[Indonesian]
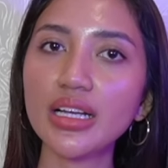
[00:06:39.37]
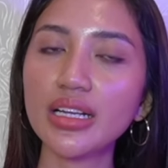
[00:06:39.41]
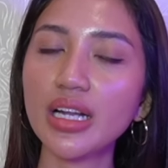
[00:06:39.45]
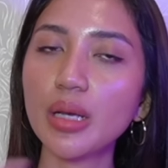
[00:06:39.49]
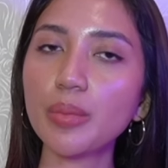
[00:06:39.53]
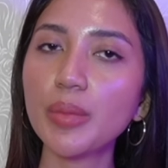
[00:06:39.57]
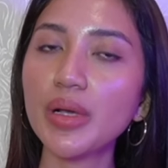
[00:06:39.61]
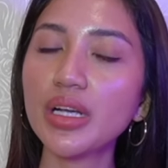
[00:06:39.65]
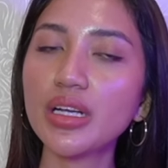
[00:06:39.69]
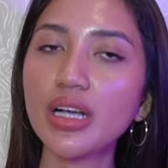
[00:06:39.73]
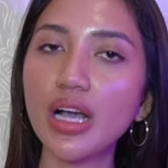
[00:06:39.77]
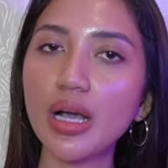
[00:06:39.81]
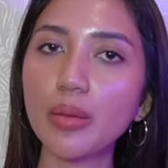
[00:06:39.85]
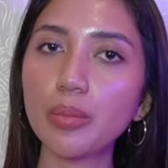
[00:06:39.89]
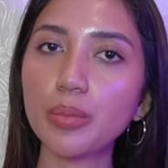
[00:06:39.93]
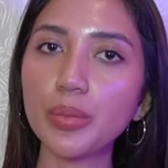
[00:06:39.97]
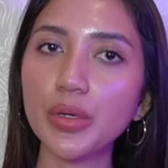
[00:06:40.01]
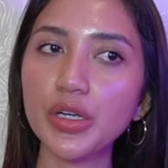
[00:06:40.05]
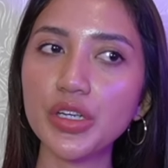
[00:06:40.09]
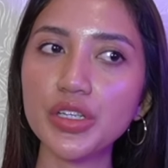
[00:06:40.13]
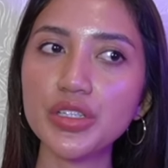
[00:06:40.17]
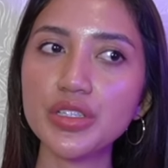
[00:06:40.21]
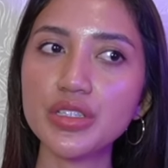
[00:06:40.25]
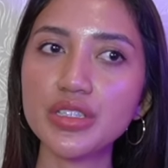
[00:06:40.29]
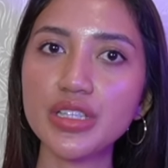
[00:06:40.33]
Kenapa nggak
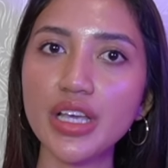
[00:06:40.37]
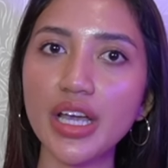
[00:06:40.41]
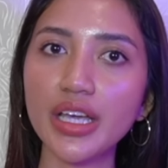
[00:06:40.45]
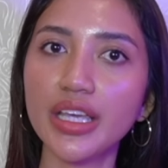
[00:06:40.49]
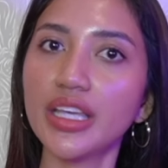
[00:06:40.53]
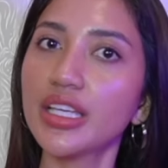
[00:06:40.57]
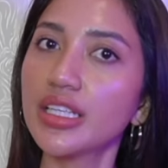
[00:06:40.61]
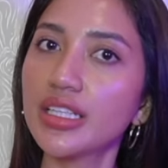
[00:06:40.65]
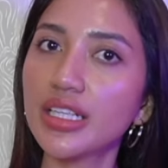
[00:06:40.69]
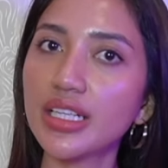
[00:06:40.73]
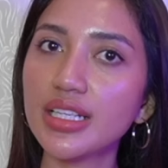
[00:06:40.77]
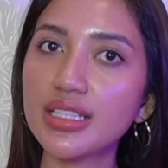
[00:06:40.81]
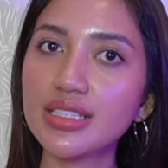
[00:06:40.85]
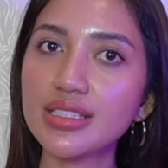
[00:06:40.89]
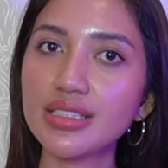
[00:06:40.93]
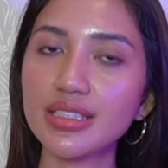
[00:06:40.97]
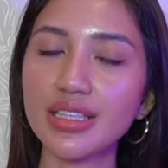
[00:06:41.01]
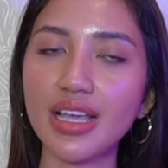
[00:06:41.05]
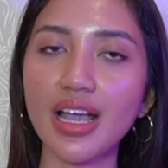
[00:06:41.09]
persnya Inggris?